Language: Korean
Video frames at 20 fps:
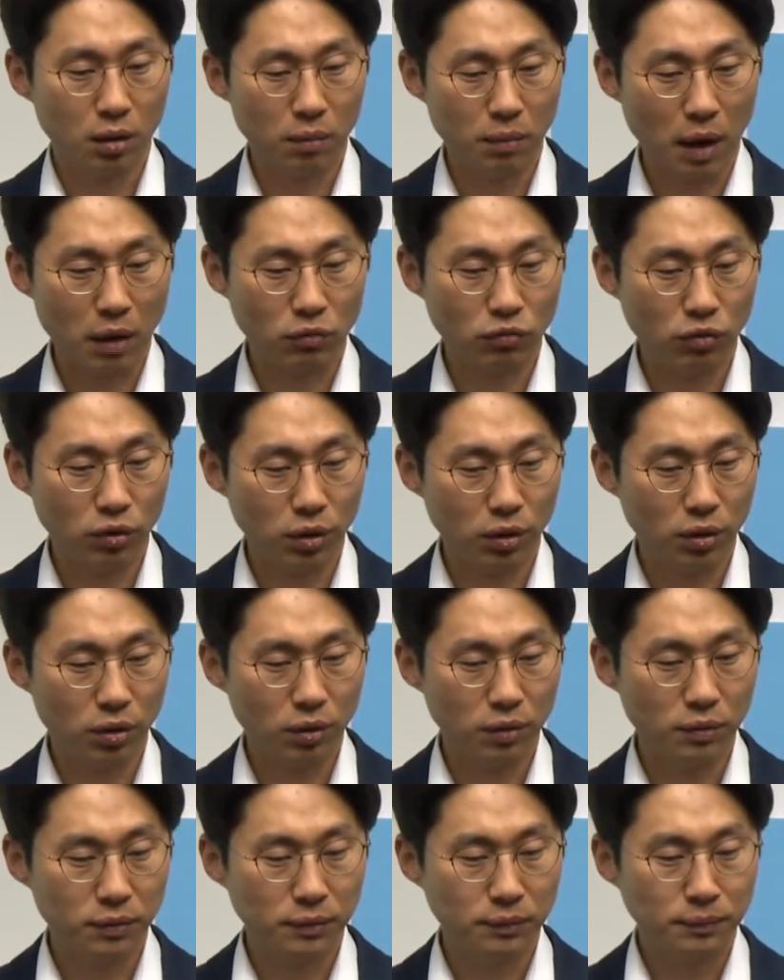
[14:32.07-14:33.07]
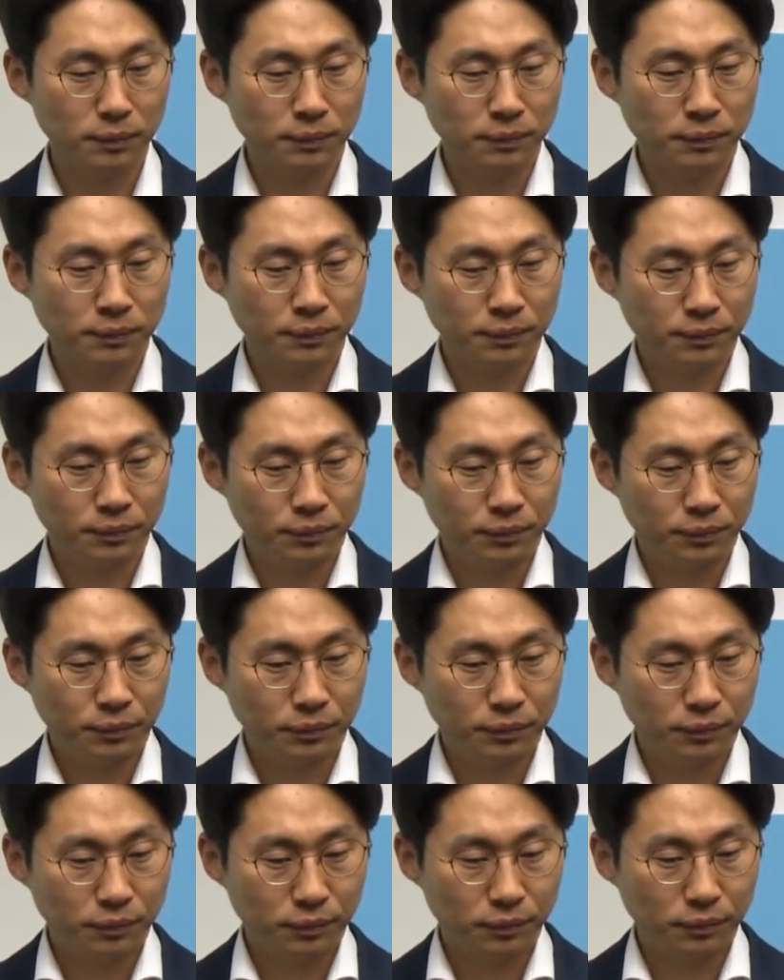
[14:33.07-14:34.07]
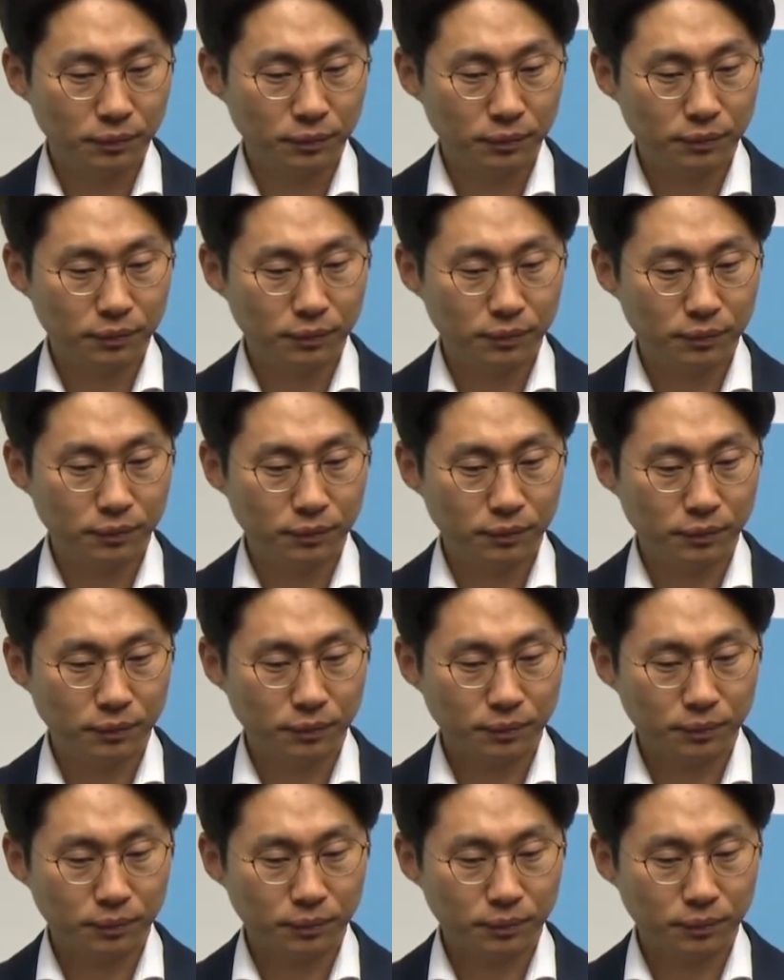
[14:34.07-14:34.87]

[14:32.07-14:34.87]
맞고요 음,